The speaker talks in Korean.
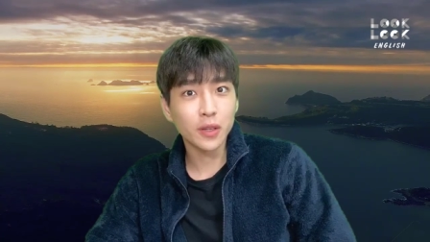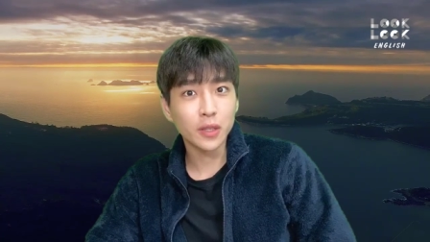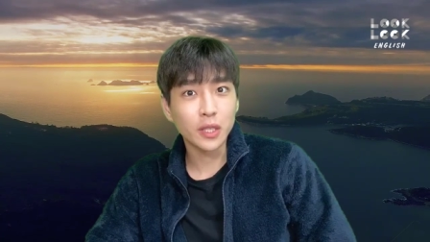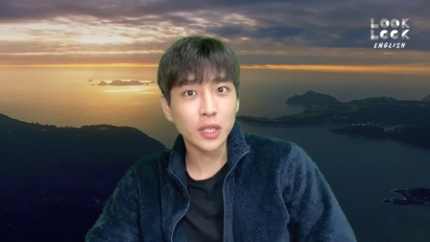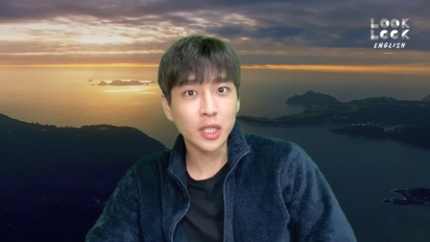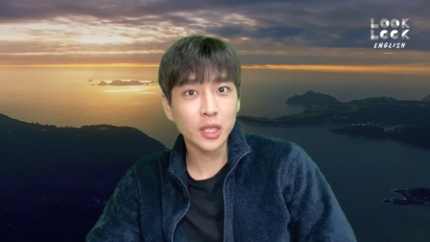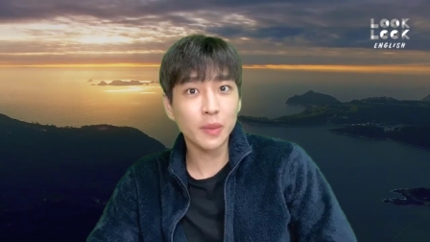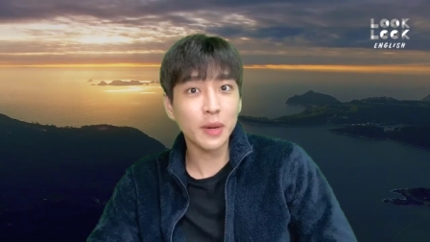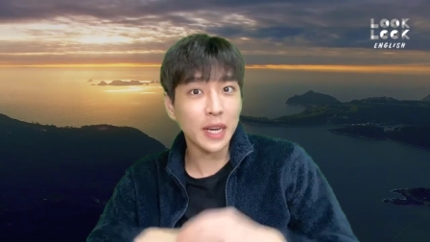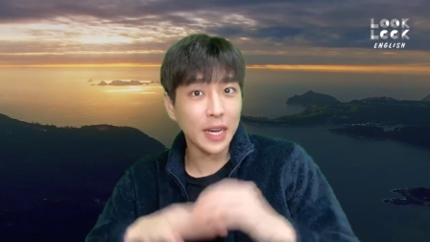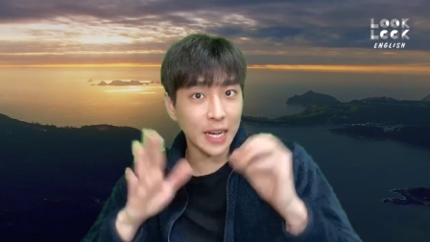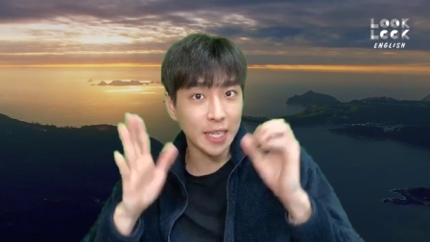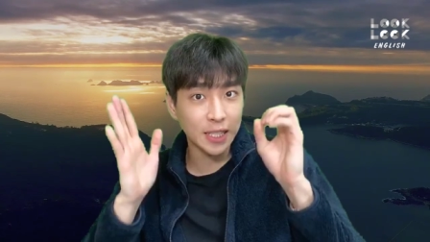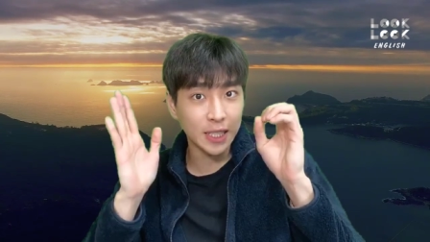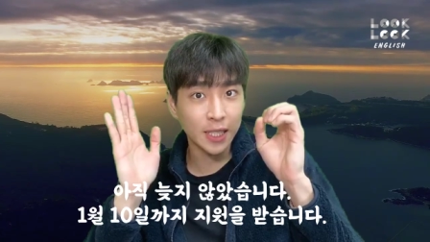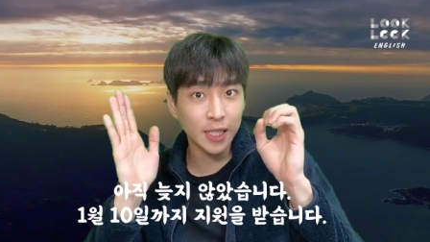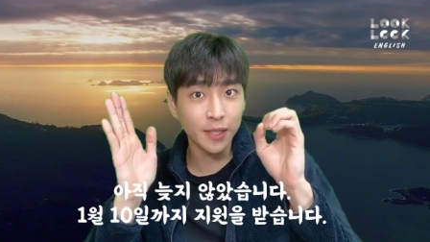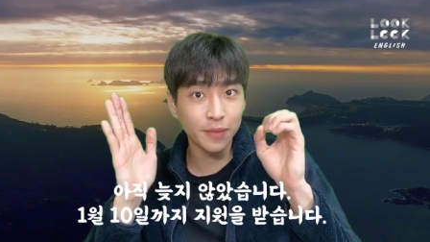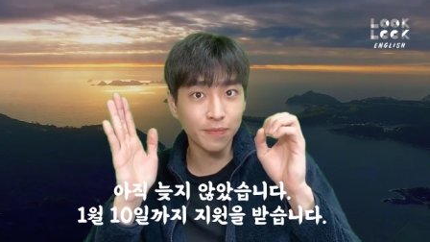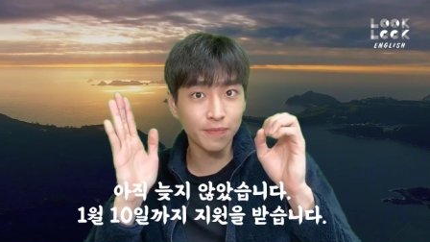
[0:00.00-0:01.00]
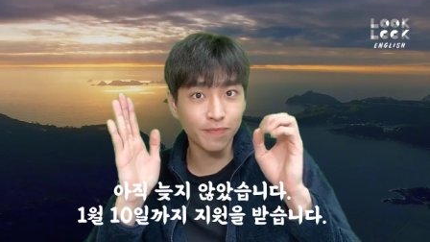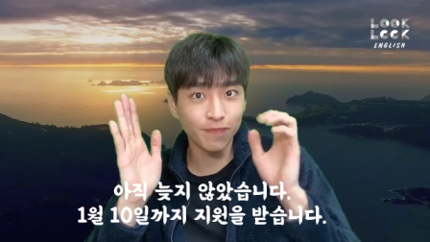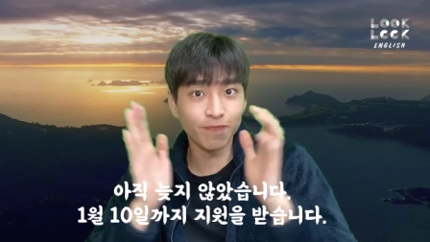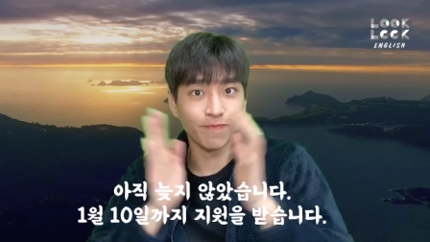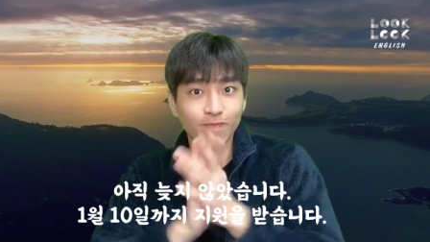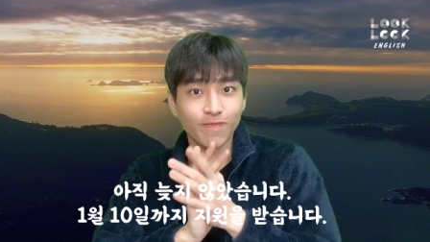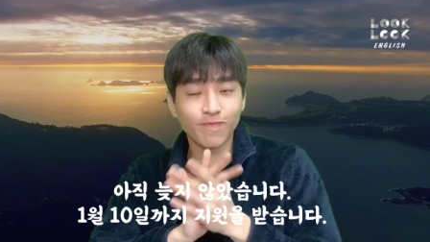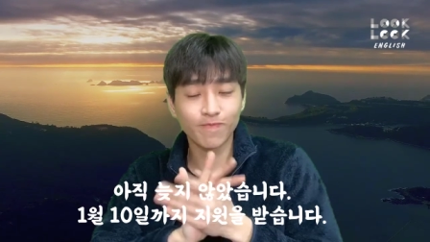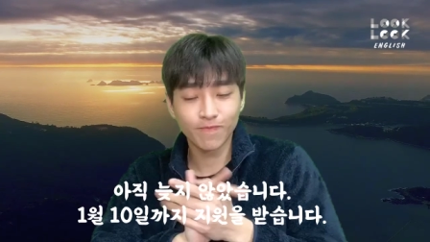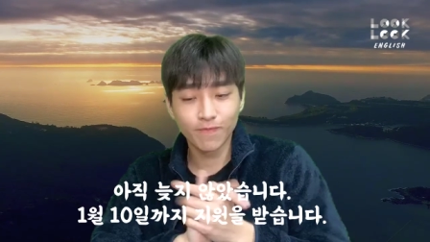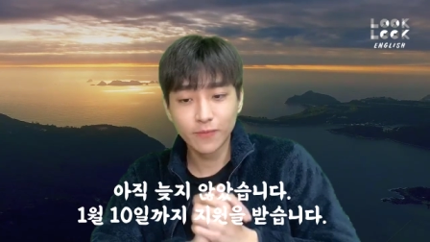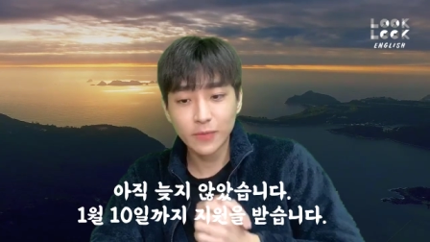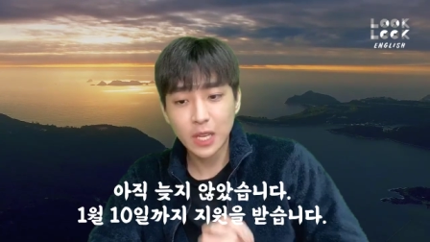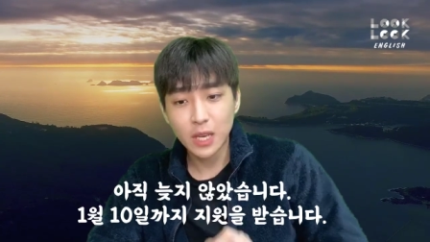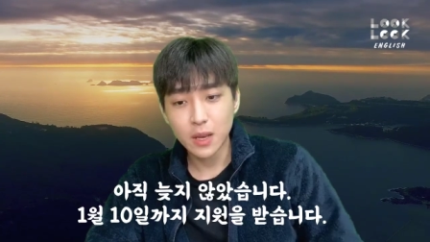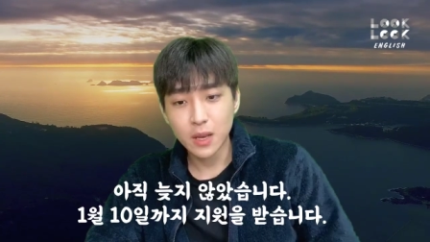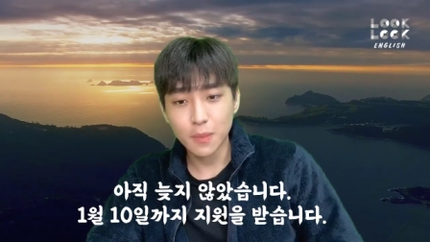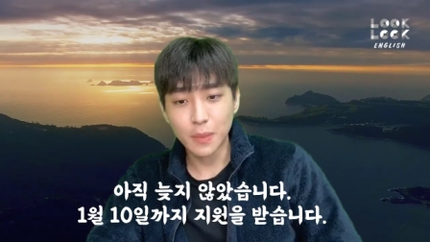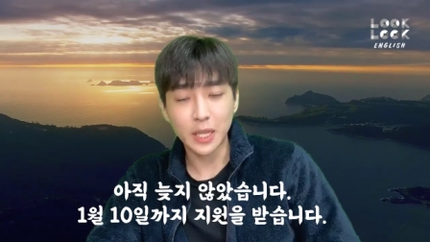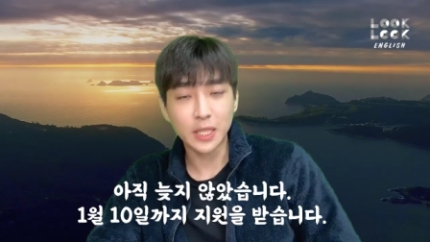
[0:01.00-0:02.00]
십 일까지 음,
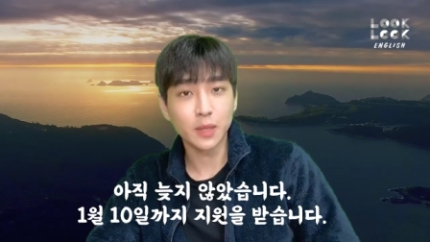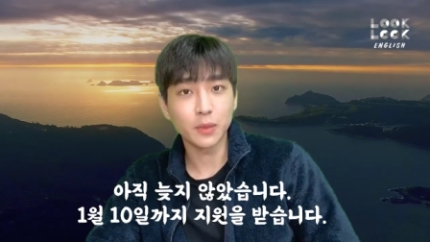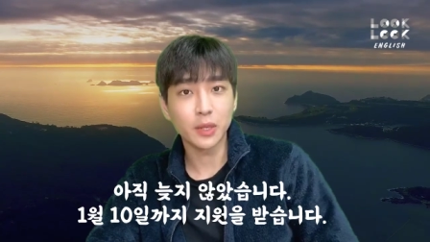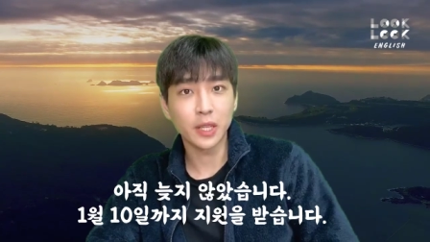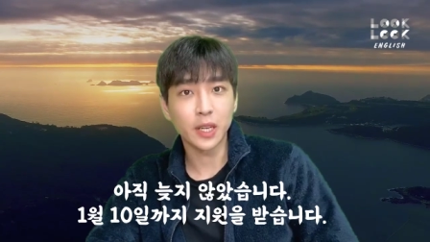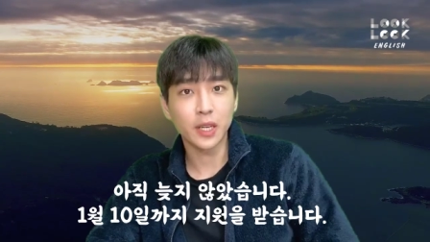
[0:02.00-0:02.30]
봤습니다.